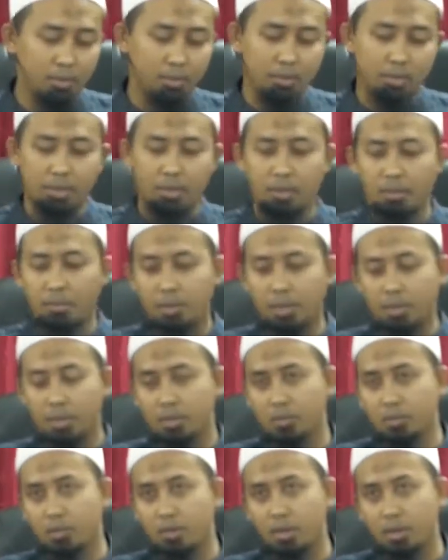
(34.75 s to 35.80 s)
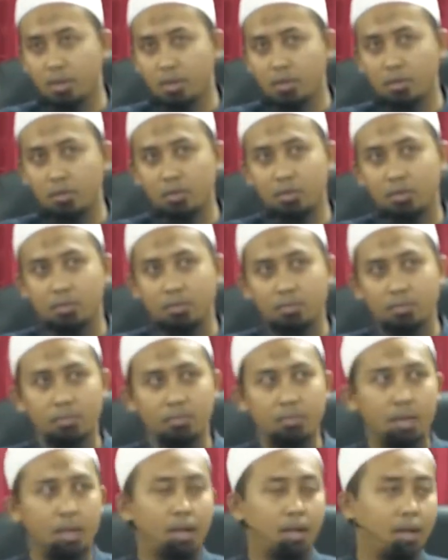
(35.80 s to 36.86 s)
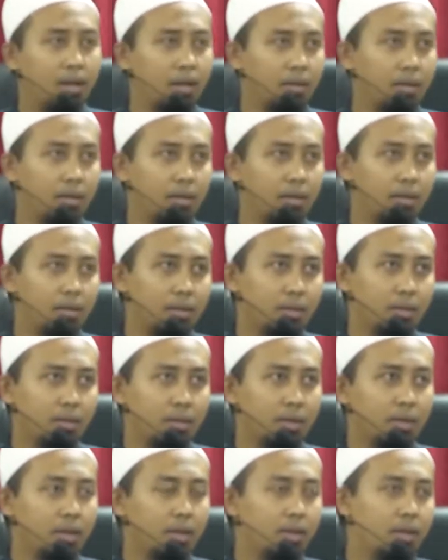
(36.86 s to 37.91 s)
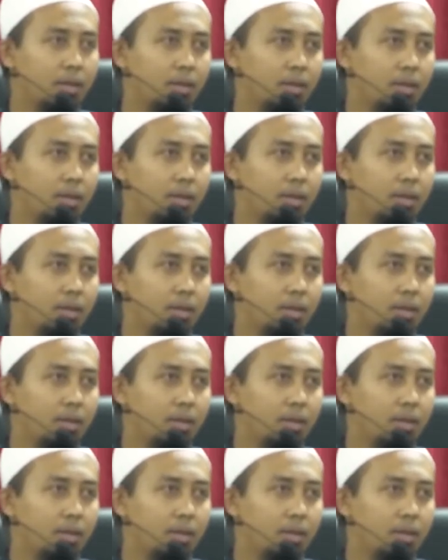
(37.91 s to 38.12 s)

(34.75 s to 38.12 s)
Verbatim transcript: sehingga mereka juga ikut menghalangi ya